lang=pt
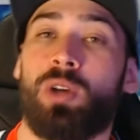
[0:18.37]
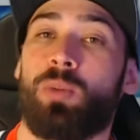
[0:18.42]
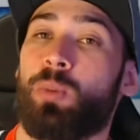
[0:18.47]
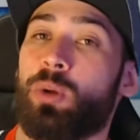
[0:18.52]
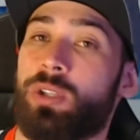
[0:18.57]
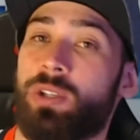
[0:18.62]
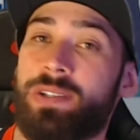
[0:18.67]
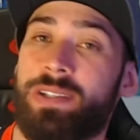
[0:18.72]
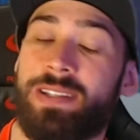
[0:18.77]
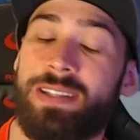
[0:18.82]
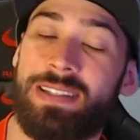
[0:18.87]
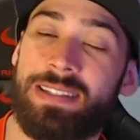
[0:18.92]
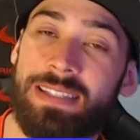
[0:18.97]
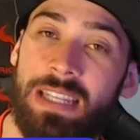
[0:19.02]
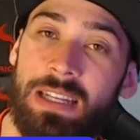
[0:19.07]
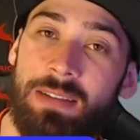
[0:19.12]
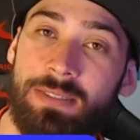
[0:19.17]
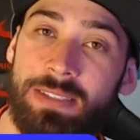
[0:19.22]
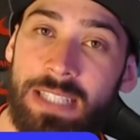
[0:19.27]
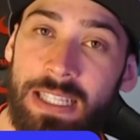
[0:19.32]
Botãozinho
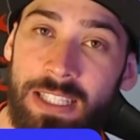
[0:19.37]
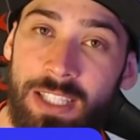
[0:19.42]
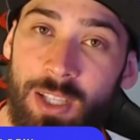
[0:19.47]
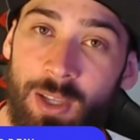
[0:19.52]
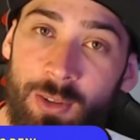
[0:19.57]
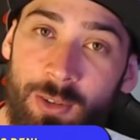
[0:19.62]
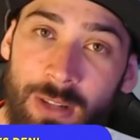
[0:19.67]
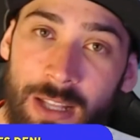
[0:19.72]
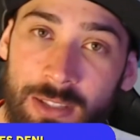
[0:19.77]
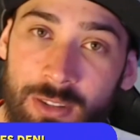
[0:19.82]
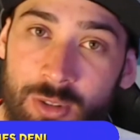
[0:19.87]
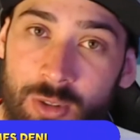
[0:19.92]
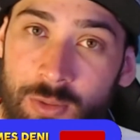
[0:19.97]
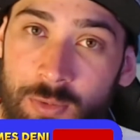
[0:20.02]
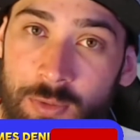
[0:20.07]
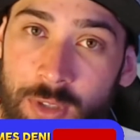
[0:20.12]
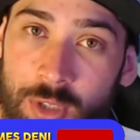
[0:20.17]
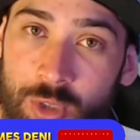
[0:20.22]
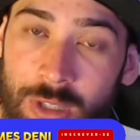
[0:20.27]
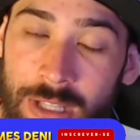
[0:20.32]
inscreva-se aqui ó, no lado do
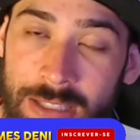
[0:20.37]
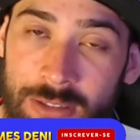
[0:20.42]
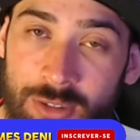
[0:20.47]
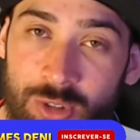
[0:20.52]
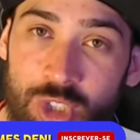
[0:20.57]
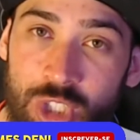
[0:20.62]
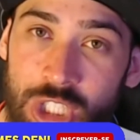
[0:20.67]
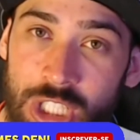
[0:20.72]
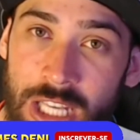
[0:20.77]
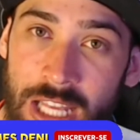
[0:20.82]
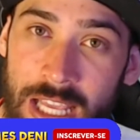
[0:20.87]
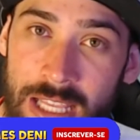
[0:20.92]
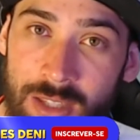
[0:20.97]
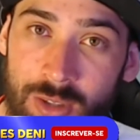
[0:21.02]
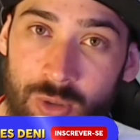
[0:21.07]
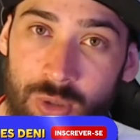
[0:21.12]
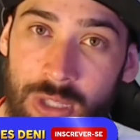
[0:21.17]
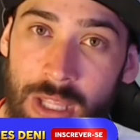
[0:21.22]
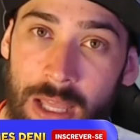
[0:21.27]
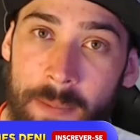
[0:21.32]
vídeo, lado
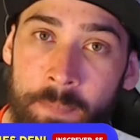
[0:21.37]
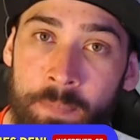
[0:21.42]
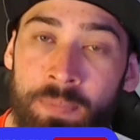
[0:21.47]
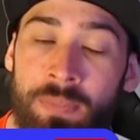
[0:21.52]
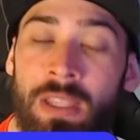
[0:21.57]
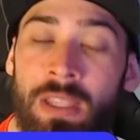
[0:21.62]
direito, tá?